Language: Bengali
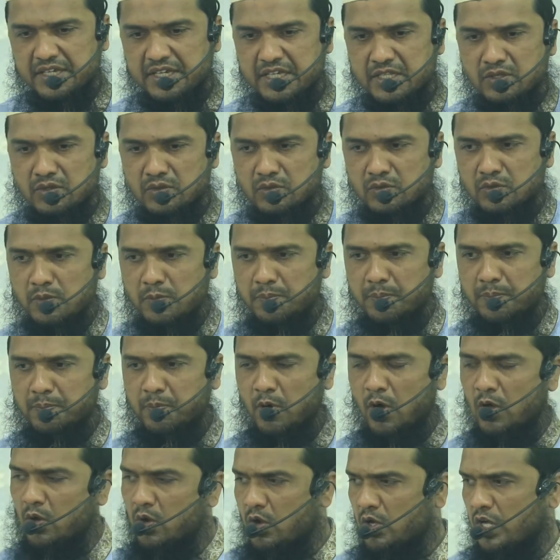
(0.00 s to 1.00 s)
কিন্তু
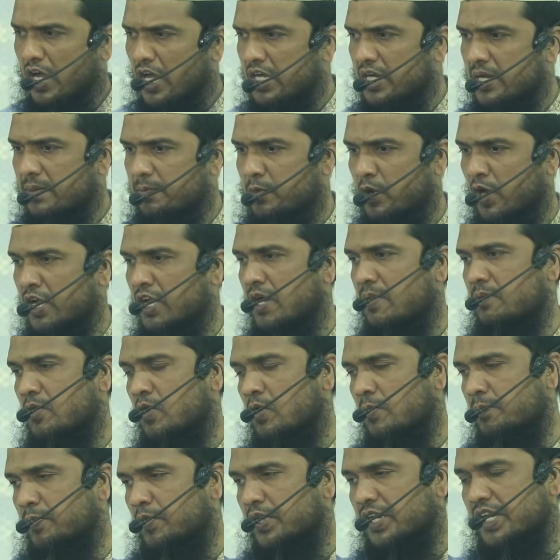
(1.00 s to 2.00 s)
পরকালে
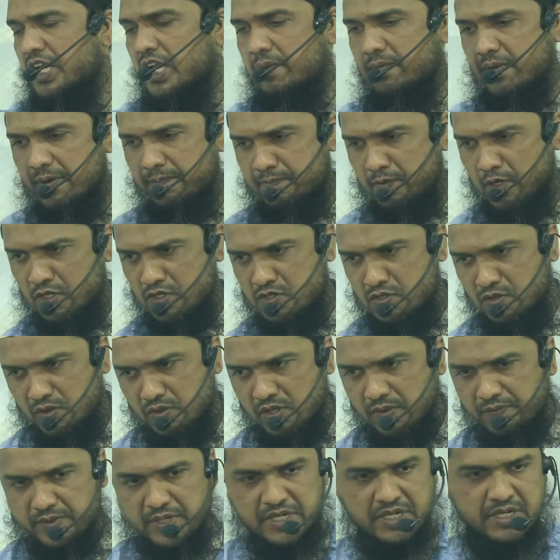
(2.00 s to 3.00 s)
ভয়াবহ পরিণাম আপনার
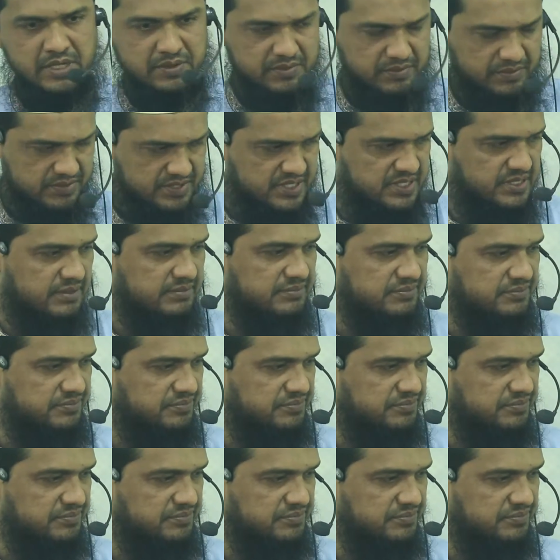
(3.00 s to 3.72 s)
জন্য অপেক্ষা করছে